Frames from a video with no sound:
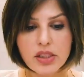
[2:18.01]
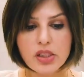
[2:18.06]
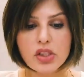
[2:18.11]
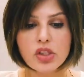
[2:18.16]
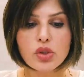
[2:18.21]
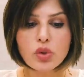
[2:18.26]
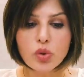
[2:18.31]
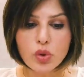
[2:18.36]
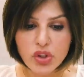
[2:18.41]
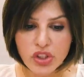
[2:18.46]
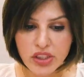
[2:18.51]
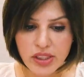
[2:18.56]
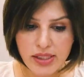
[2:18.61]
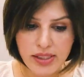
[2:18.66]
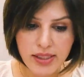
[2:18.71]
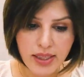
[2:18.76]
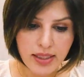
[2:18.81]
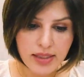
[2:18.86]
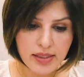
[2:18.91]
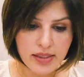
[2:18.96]
सोशल
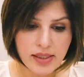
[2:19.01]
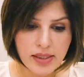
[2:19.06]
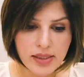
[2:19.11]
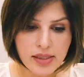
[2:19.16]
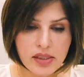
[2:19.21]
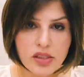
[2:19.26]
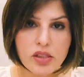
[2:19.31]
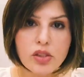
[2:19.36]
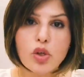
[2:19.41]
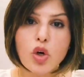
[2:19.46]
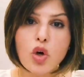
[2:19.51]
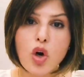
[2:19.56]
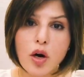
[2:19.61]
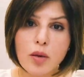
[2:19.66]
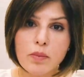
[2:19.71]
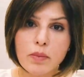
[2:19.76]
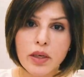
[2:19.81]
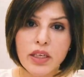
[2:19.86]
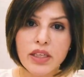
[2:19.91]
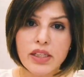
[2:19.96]
साइंसेस
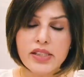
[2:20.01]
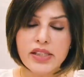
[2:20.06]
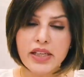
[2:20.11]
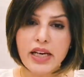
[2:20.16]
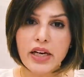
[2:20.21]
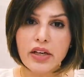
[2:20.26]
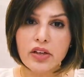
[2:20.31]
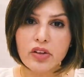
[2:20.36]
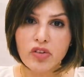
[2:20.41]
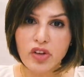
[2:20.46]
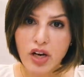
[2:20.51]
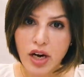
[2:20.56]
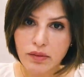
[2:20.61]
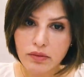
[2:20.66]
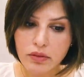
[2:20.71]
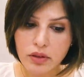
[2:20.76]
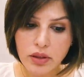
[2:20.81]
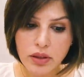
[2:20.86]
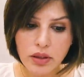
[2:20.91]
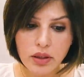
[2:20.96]
कॉमर्स एंड
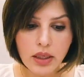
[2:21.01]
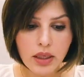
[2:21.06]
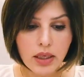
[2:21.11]
ट्रैवल